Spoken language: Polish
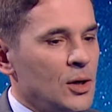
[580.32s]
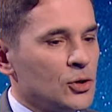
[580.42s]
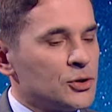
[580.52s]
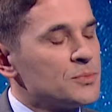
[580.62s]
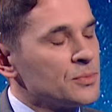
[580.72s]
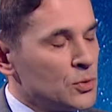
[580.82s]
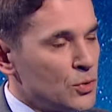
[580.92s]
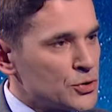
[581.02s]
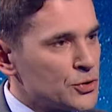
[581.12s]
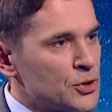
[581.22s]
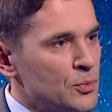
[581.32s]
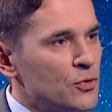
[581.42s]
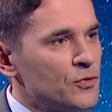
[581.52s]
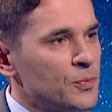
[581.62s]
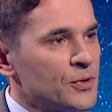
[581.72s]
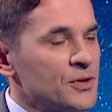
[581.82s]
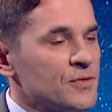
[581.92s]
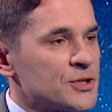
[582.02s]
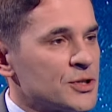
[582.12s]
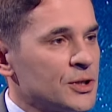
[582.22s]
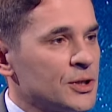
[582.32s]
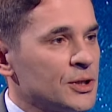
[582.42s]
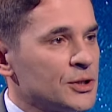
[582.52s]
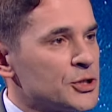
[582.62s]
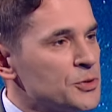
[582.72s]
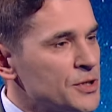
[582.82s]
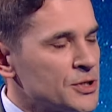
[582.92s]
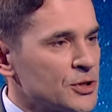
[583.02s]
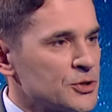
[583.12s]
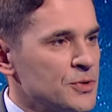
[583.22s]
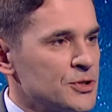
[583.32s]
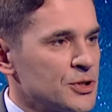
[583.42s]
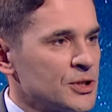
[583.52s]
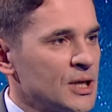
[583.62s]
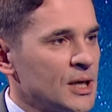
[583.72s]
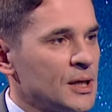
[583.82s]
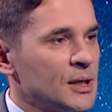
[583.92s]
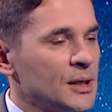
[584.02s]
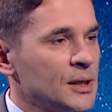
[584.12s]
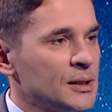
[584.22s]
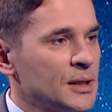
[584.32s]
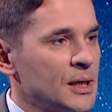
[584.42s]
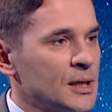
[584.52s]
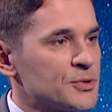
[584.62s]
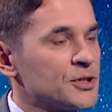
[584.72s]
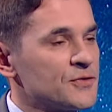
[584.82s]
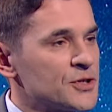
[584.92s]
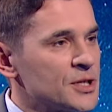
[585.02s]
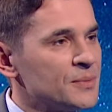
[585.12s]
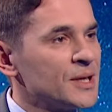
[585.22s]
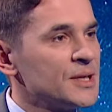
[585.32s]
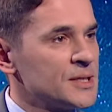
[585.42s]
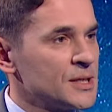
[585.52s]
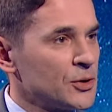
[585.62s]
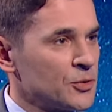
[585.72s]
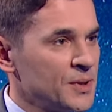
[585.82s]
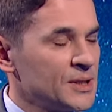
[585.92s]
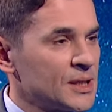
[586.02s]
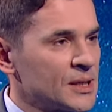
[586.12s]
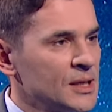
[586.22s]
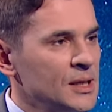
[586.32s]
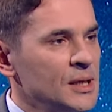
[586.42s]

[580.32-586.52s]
o tym głośno się mówi, ponieważ e, e, tych śmieci kosmicznych na, e, na, przede wszystkim na niskich orbitach